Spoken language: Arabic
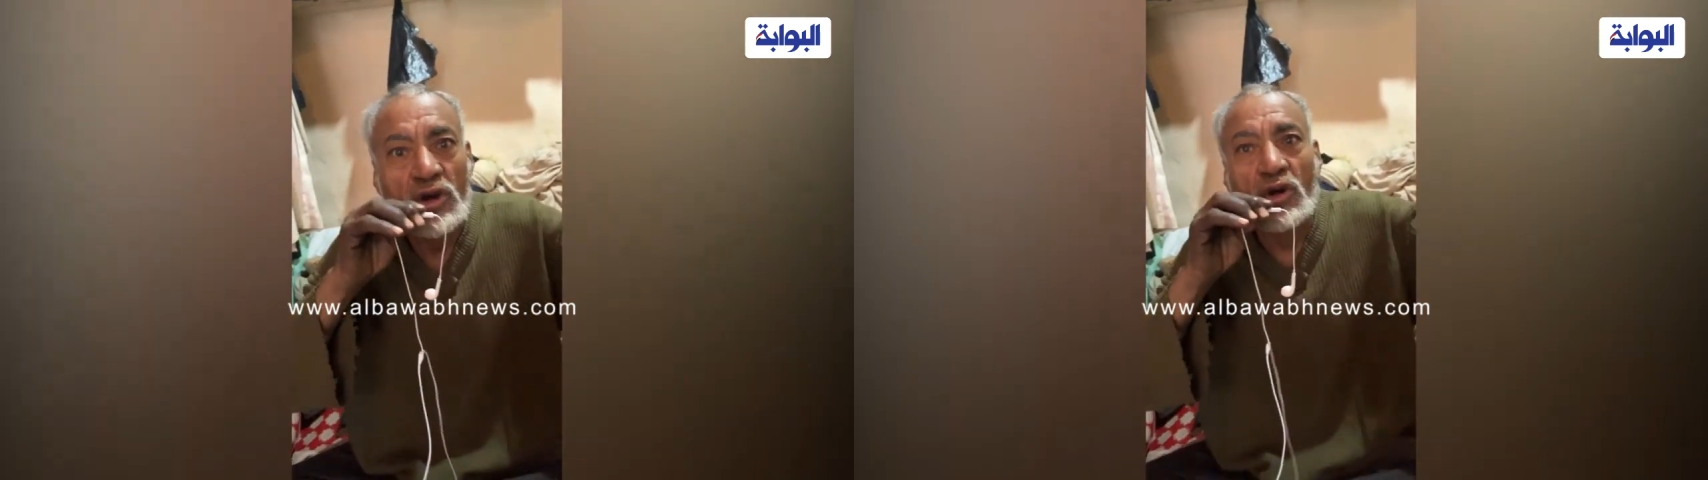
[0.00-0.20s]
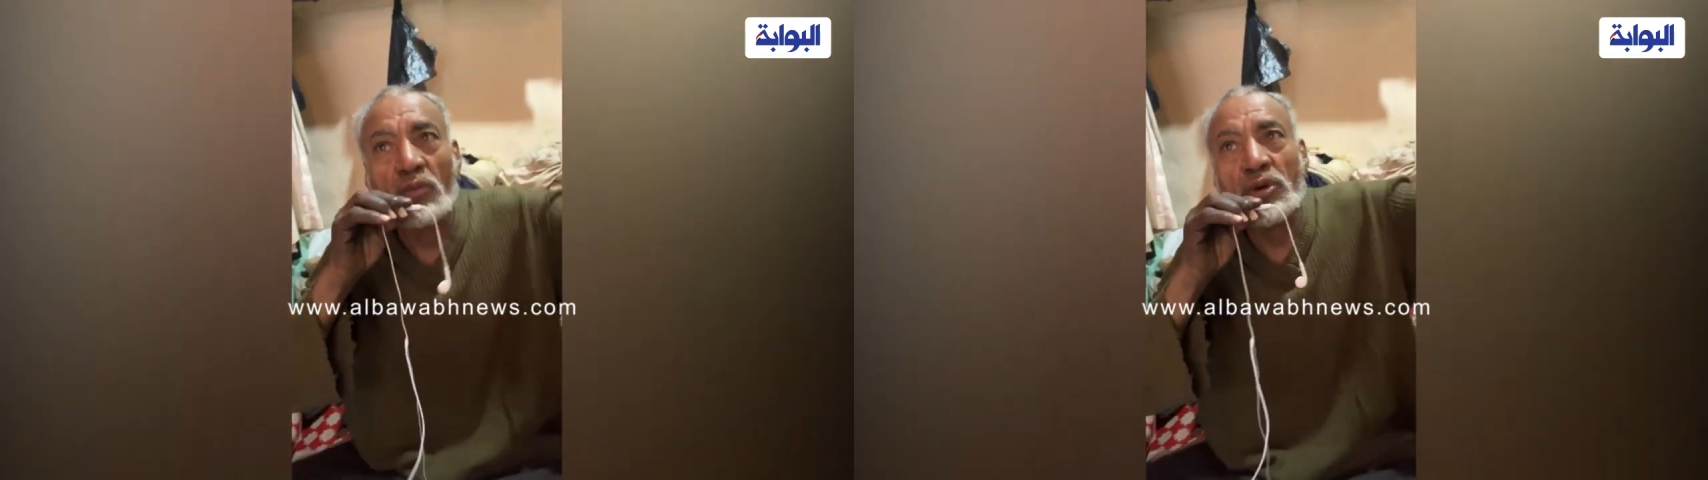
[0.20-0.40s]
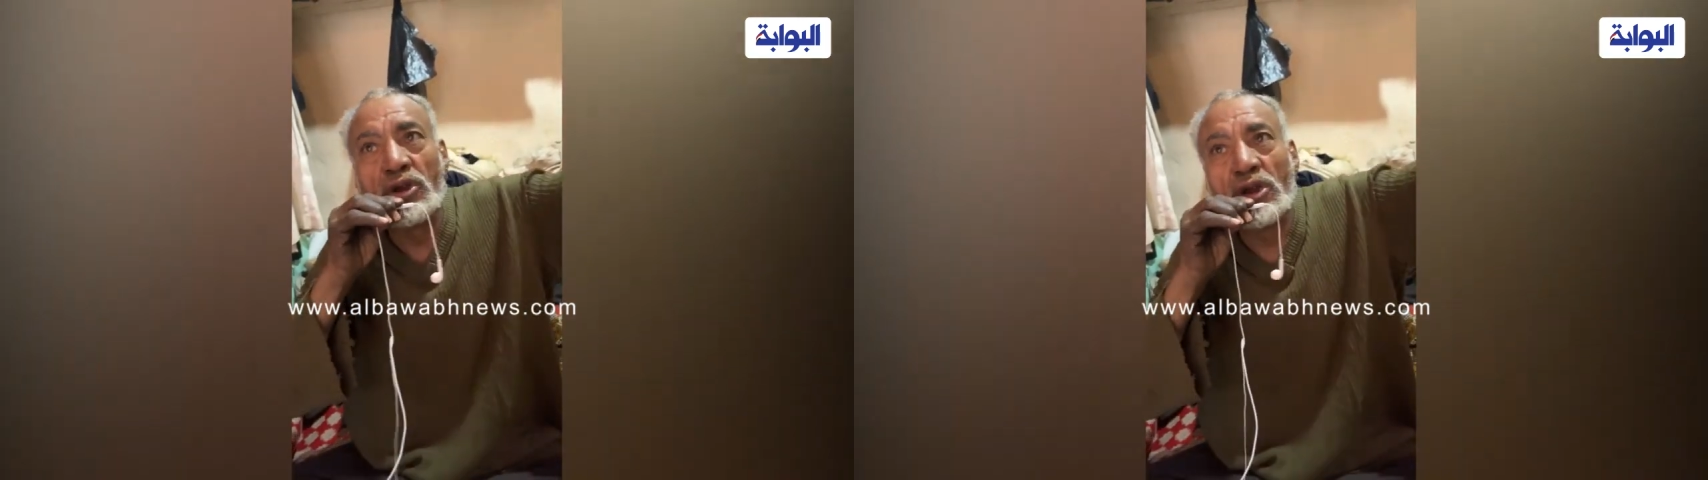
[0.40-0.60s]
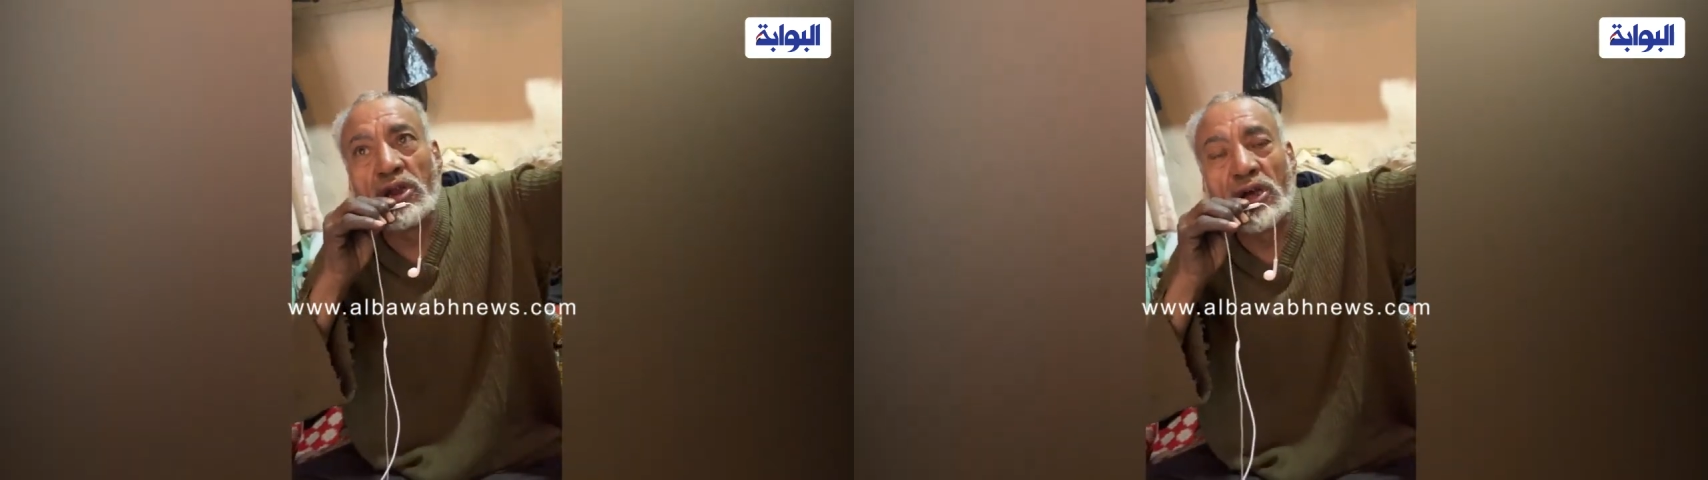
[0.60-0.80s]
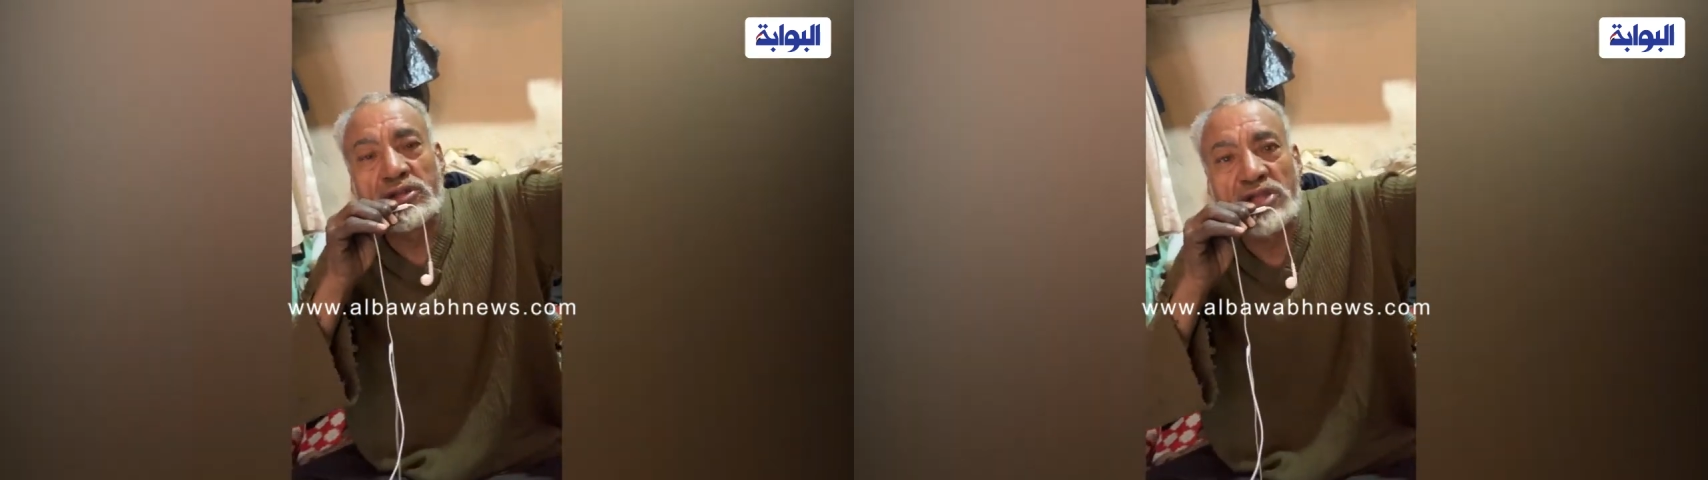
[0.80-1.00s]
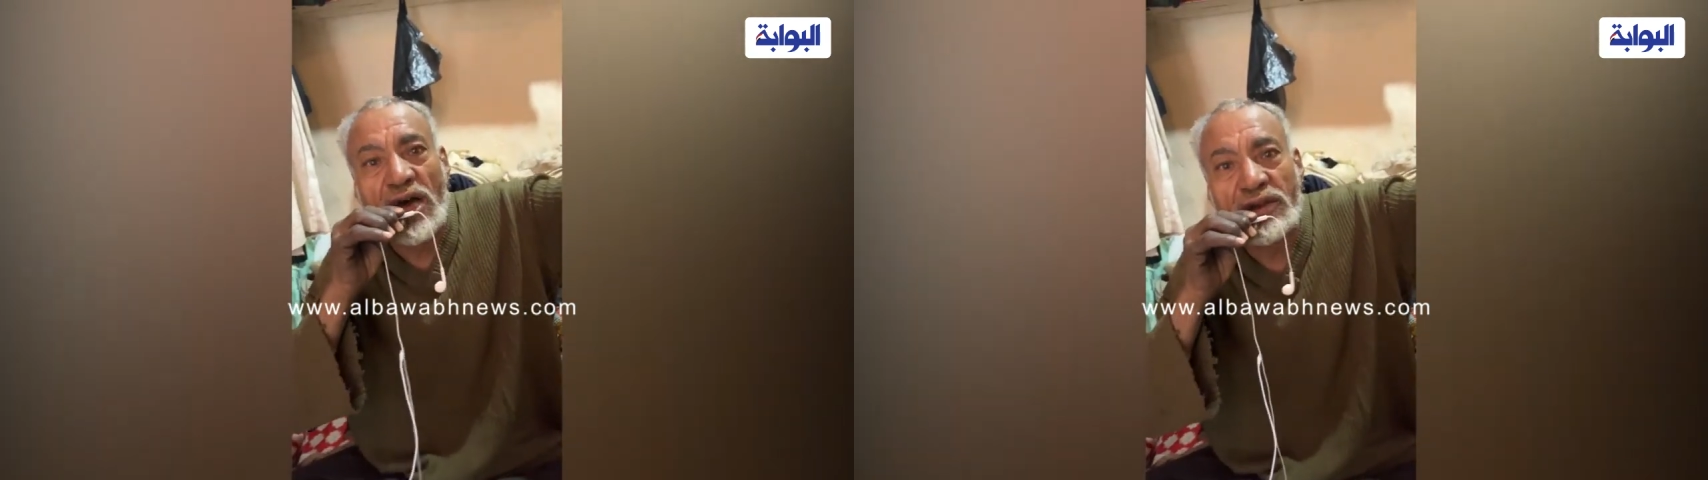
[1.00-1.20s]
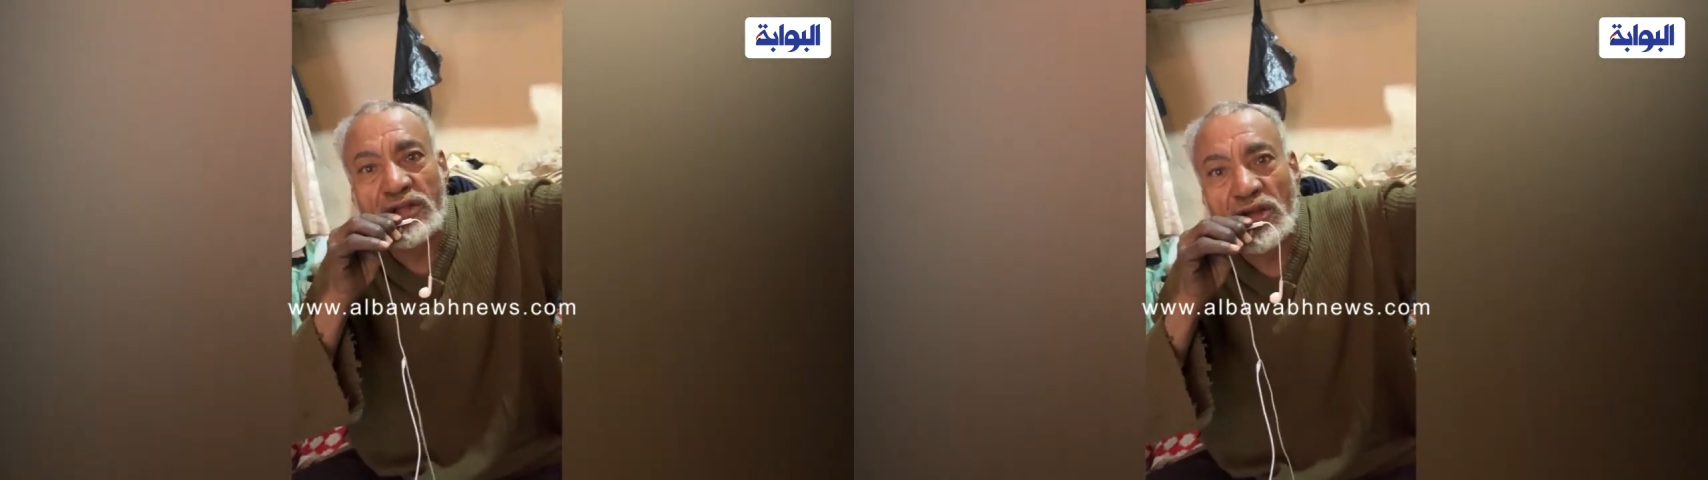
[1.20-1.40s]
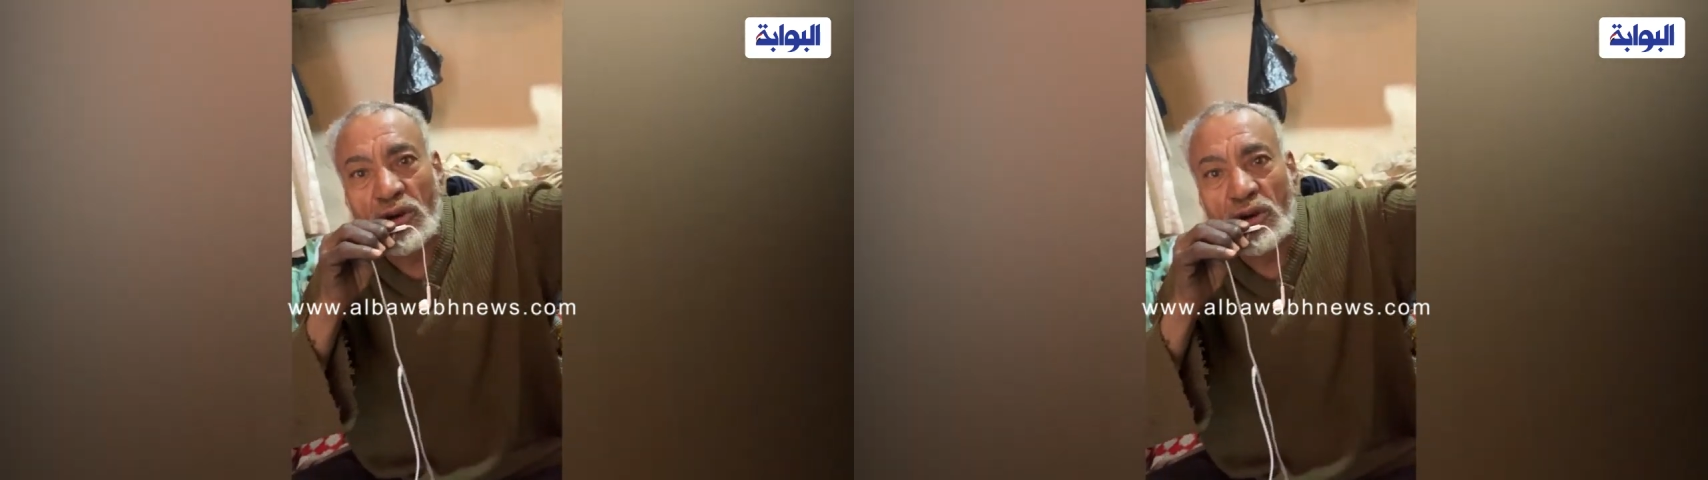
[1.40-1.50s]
ومن الثانيه دي